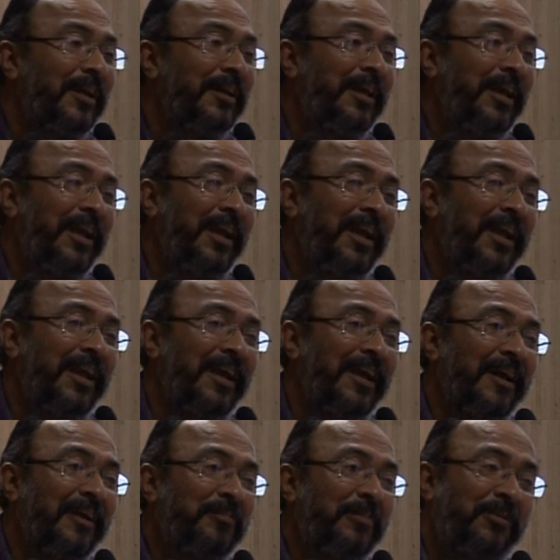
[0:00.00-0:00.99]
कि
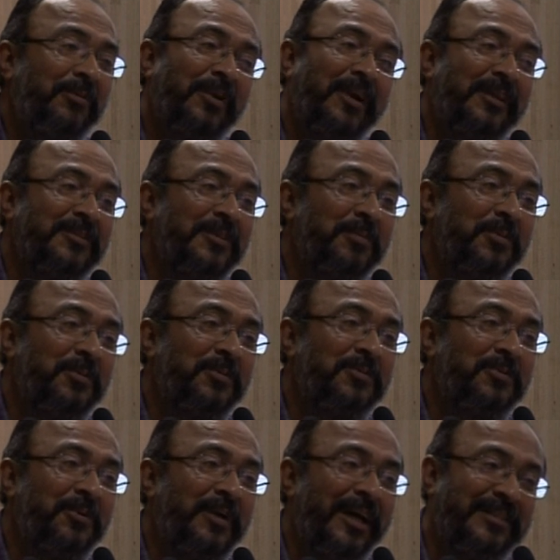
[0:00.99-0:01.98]
पृथ्वीराज कपूर
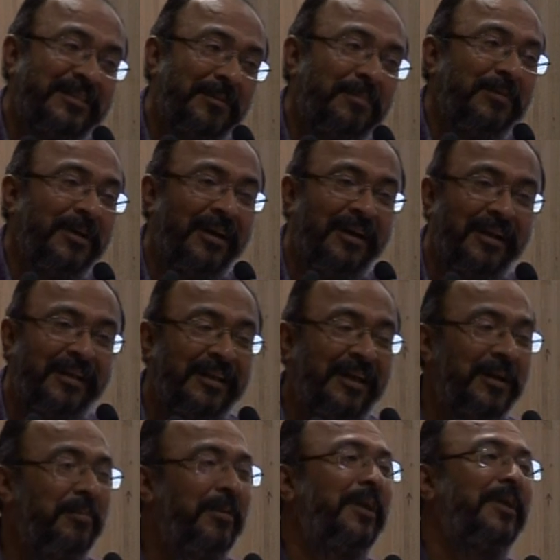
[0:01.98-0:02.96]
उसको एक्सेप्ट कर लेता
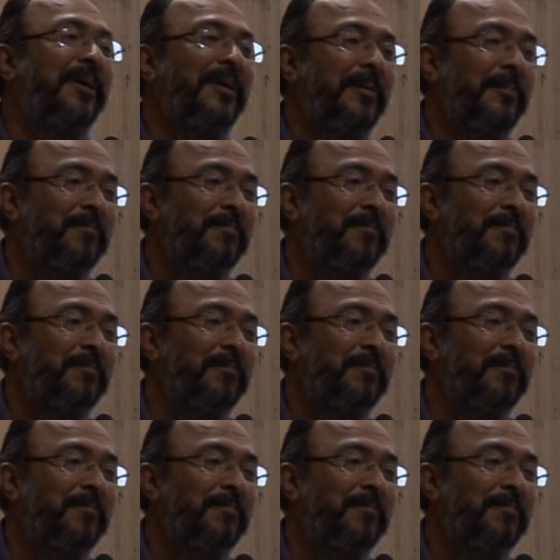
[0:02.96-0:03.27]
है कि बेटा